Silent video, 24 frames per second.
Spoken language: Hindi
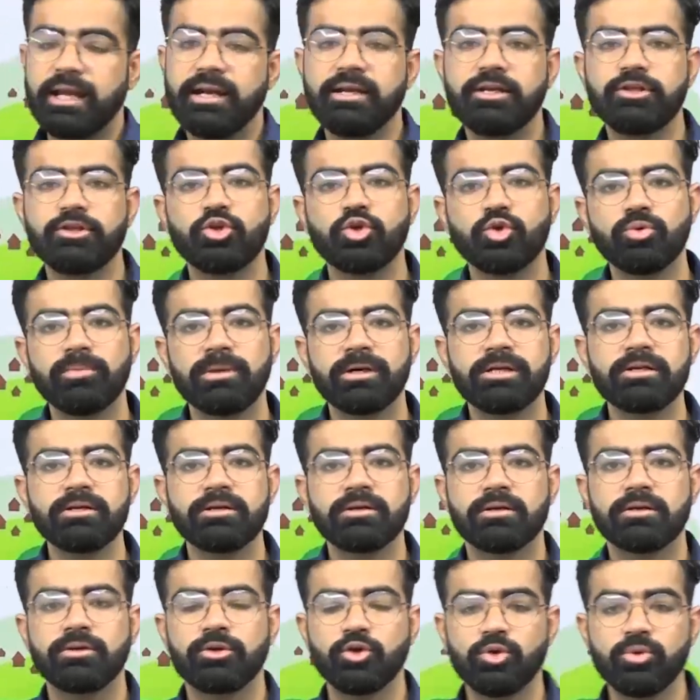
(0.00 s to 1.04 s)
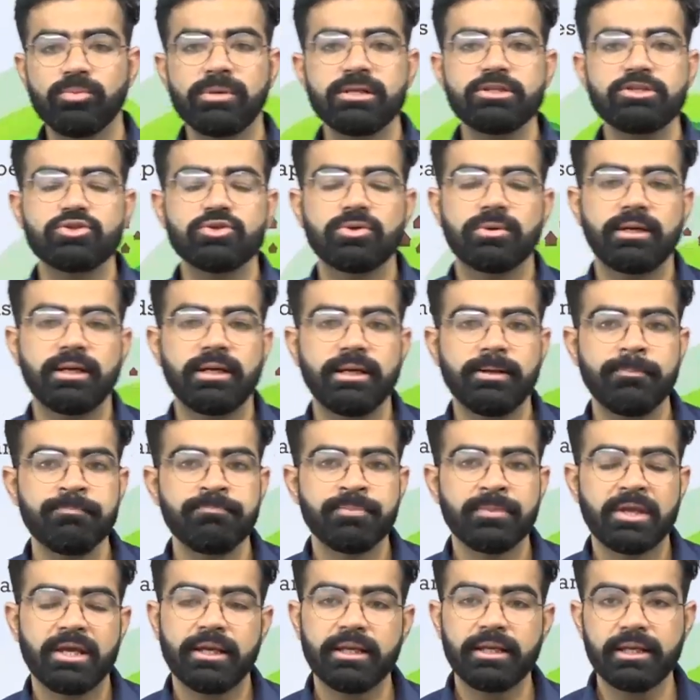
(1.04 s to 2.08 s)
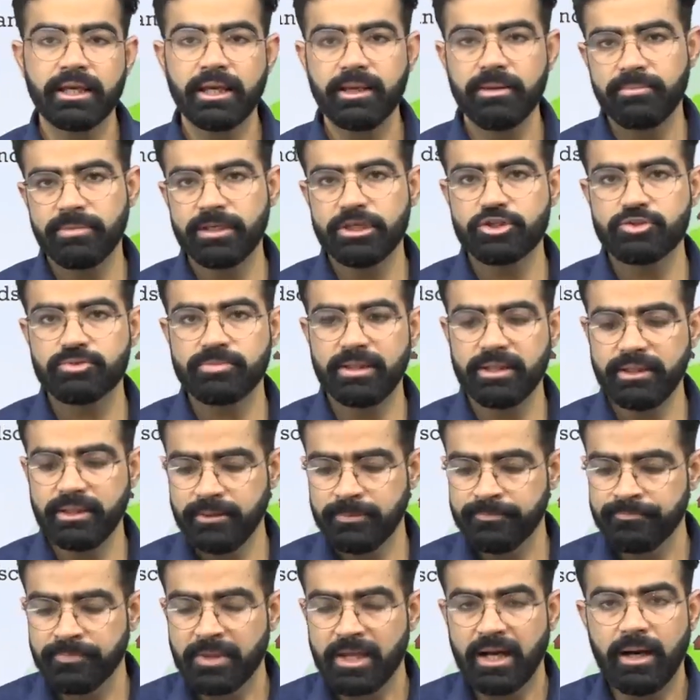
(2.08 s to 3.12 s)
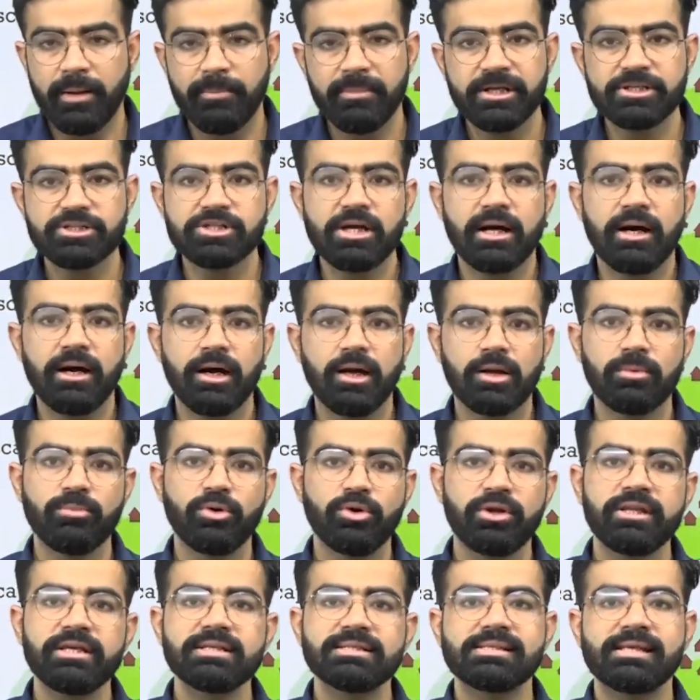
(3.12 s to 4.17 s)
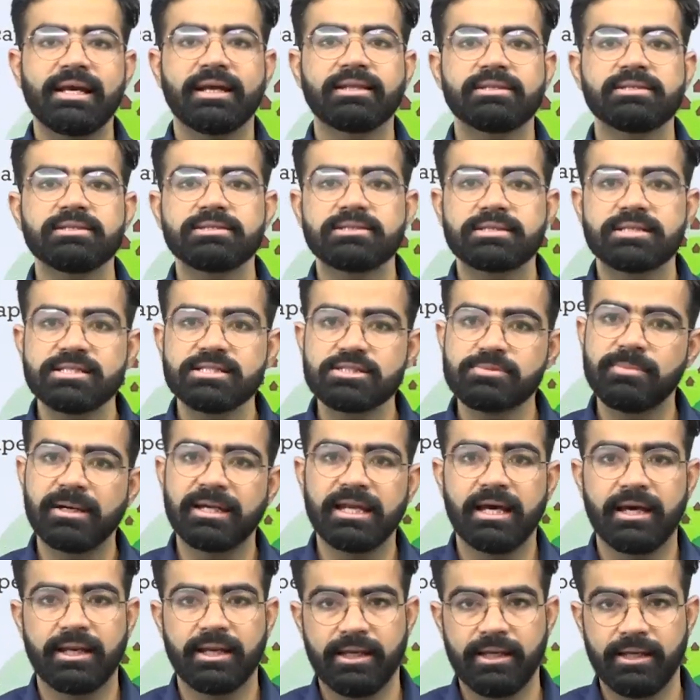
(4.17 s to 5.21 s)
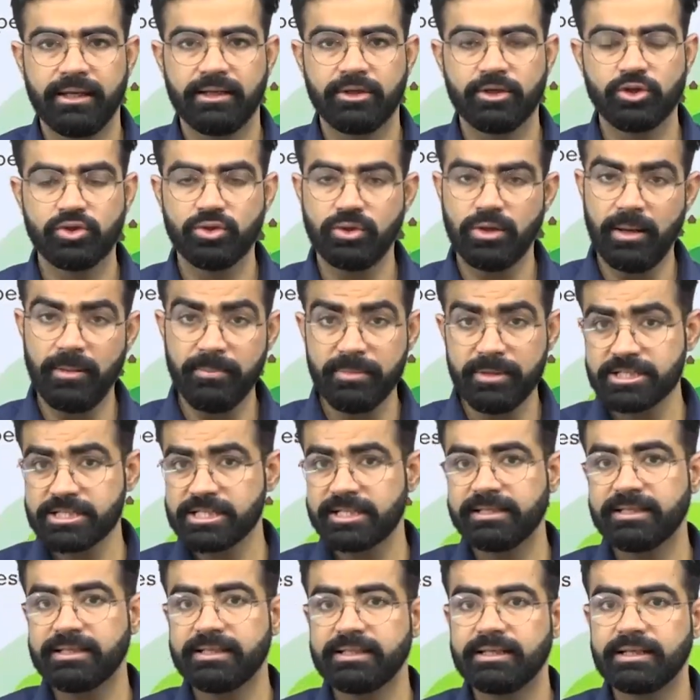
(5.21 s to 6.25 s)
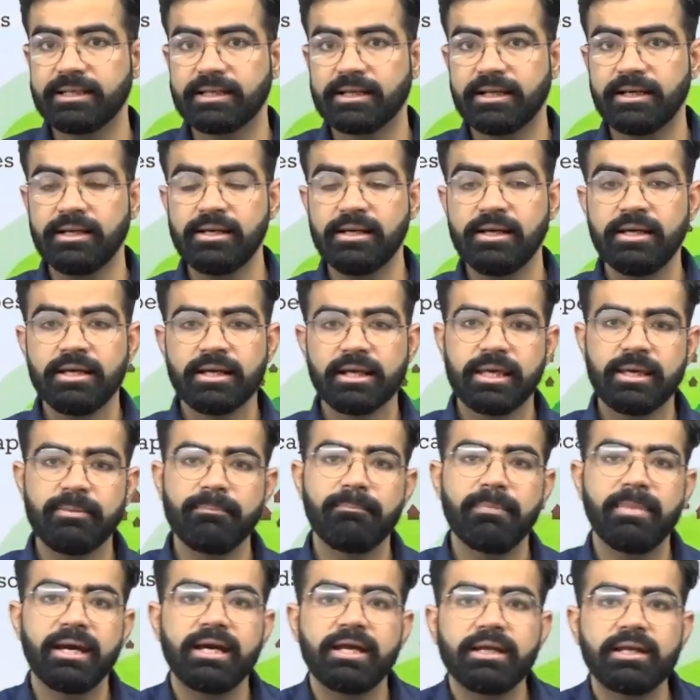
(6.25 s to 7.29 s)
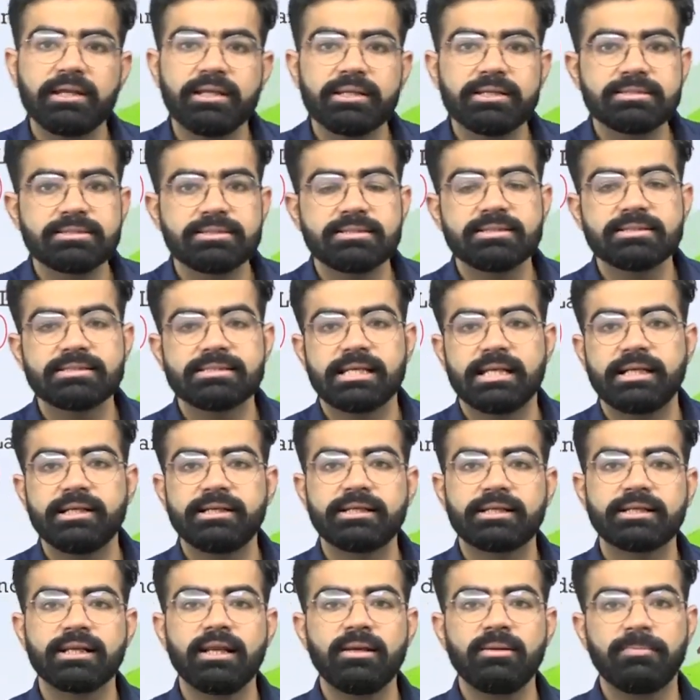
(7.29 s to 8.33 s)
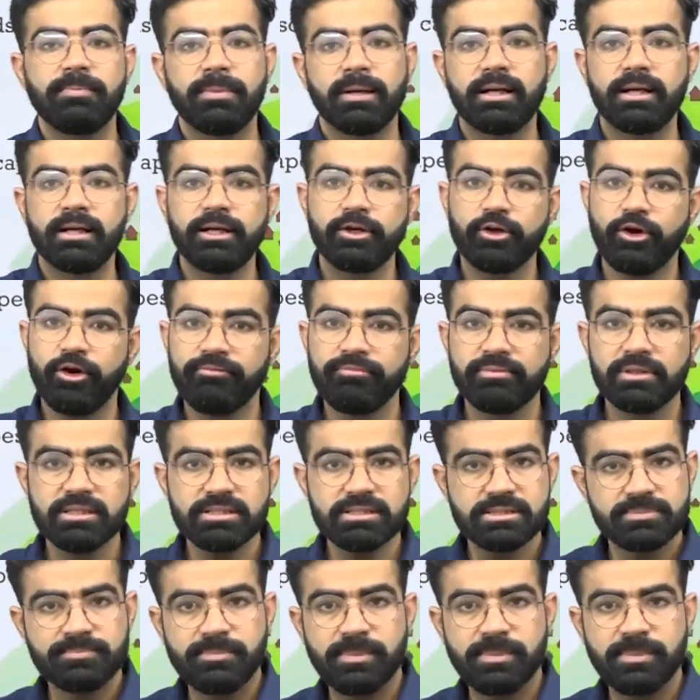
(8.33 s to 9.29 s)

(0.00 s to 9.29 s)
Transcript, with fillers: एंड ह्यूमन ह्यूमन जो है इनके बीच में हमेशा हारमोनियस एग्जिस्टेंस बना रहे तो हमेशा ध्यान रखना कि मैन इज द सेंट्रल पार्ट ऑफ दिस